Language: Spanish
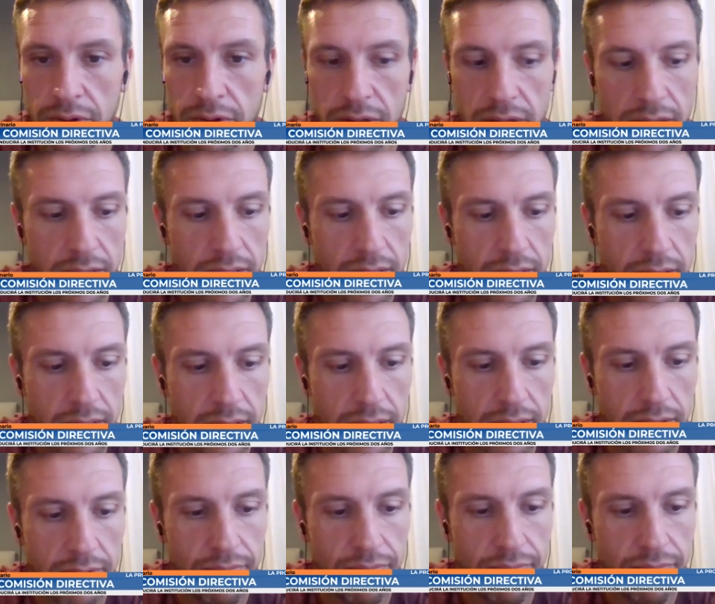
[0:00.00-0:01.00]
fue
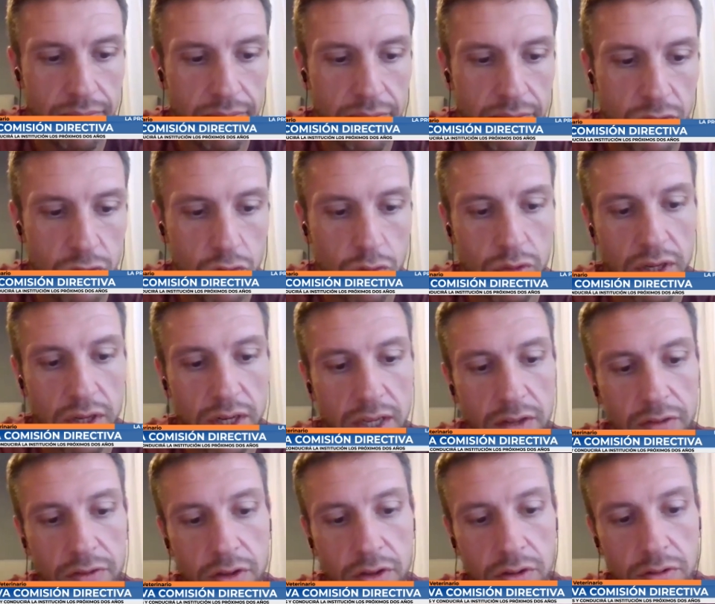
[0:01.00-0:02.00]
eh, su
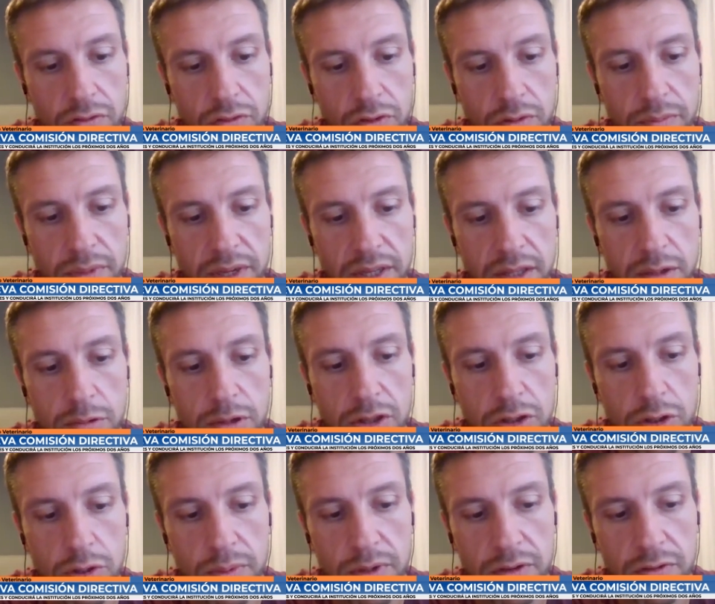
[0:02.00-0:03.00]
creación. Son
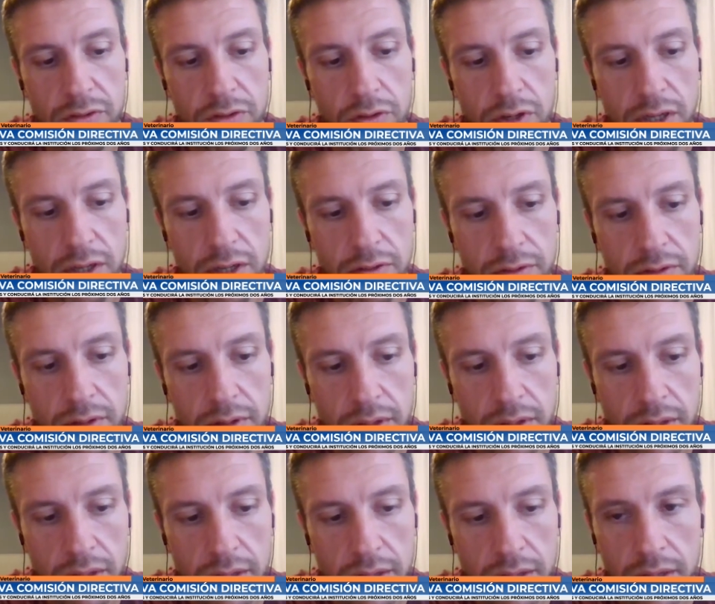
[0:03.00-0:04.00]
24 personas.
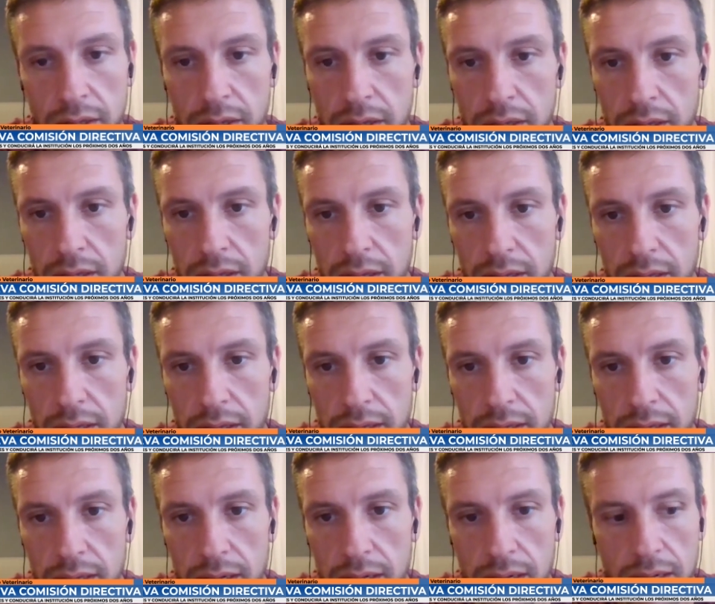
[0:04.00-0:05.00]

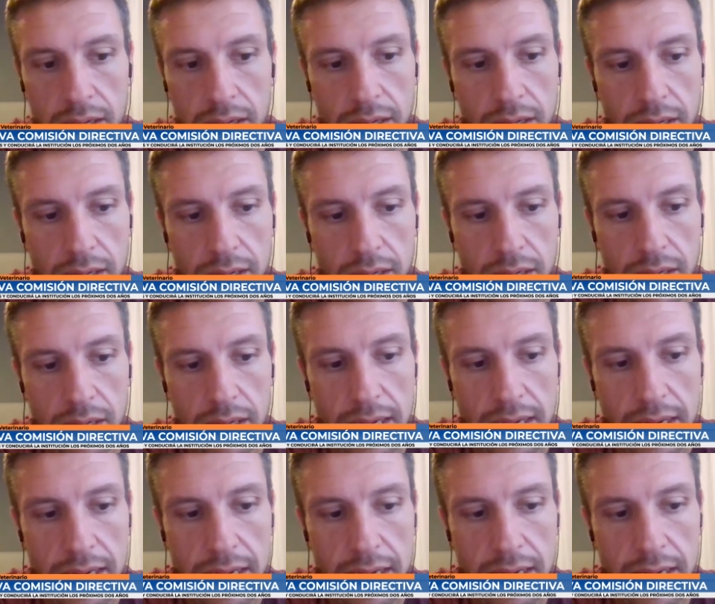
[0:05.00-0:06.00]
Eh,
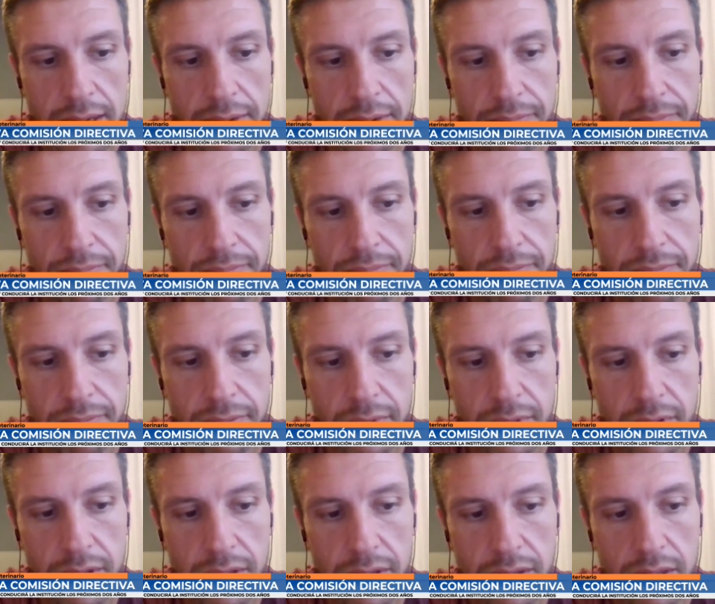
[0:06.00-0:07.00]
la,
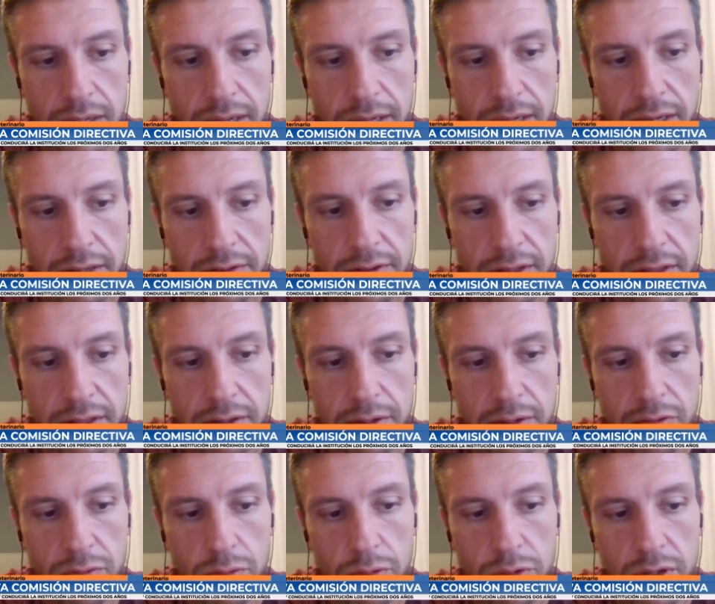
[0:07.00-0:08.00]

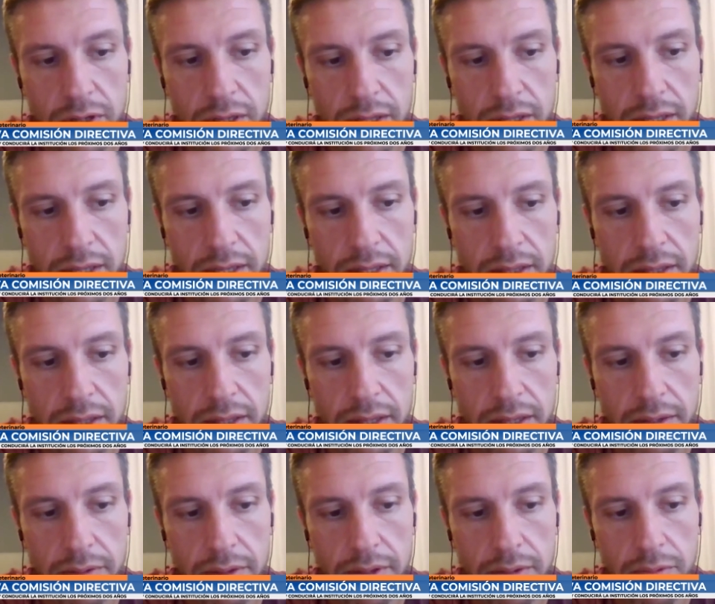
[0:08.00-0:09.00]
iniciativa surge
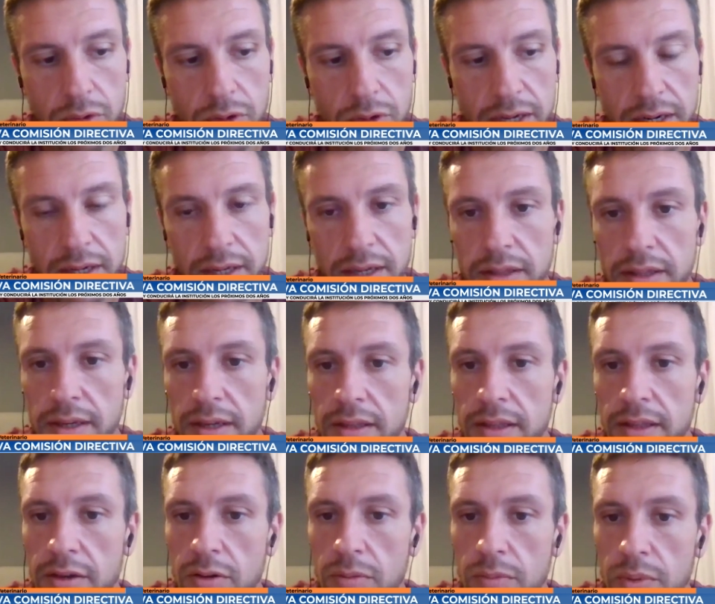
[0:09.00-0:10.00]
de, buscar gente que
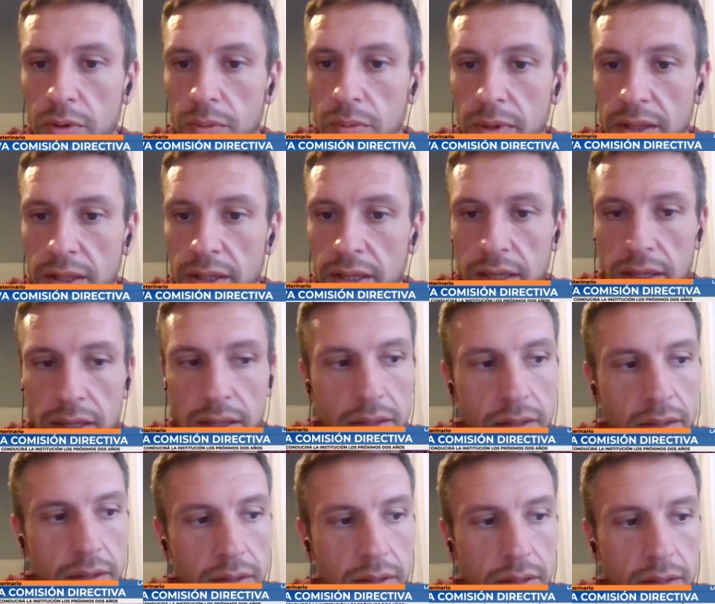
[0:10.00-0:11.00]
esté comprometida
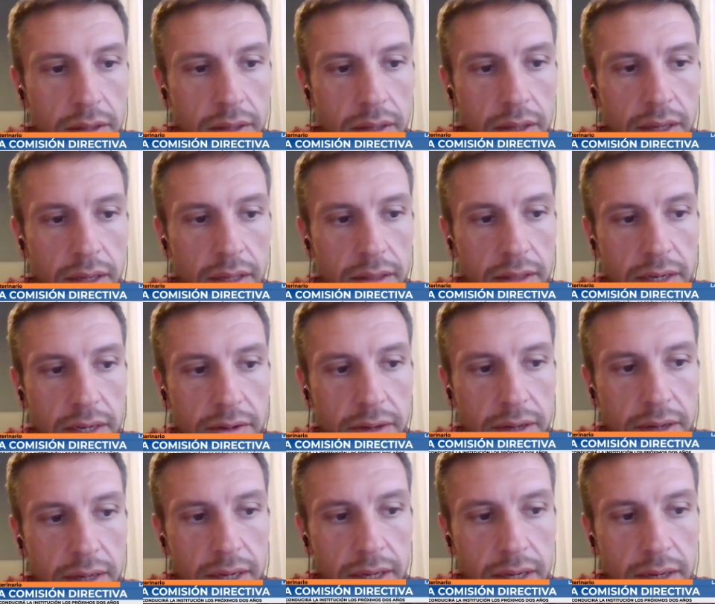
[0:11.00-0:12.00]
en
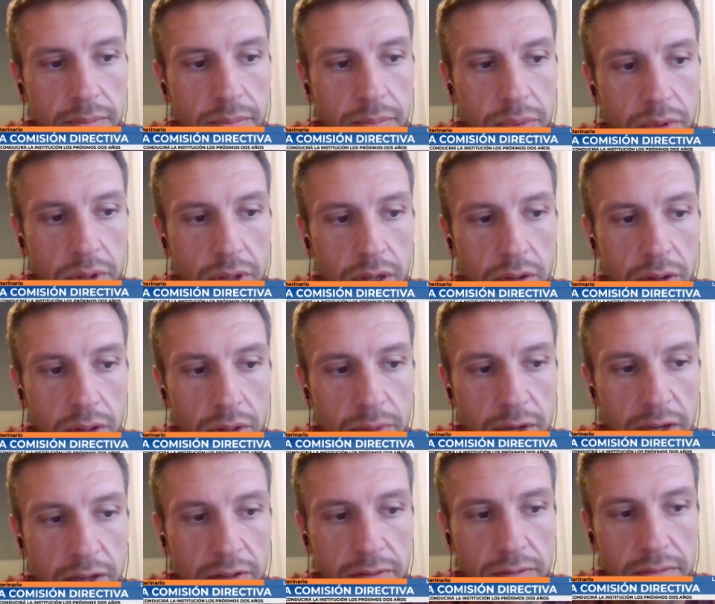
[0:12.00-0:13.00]
trabajar en pos de los
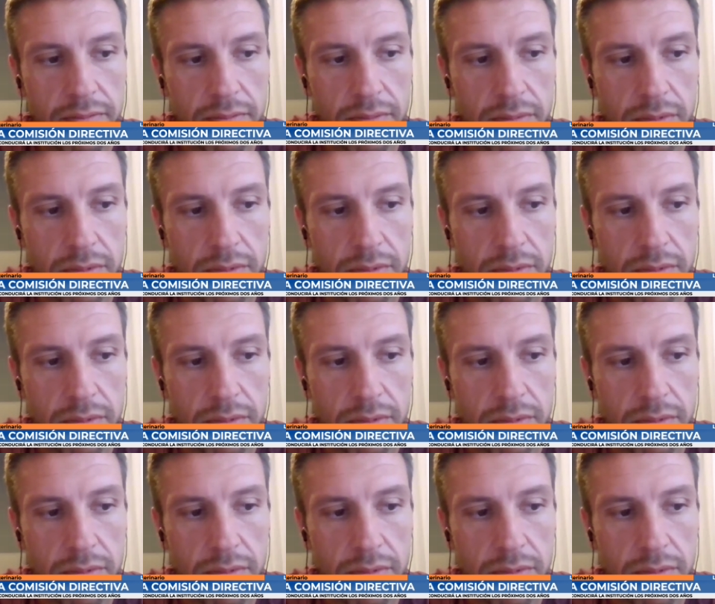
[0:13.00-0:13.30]
demás,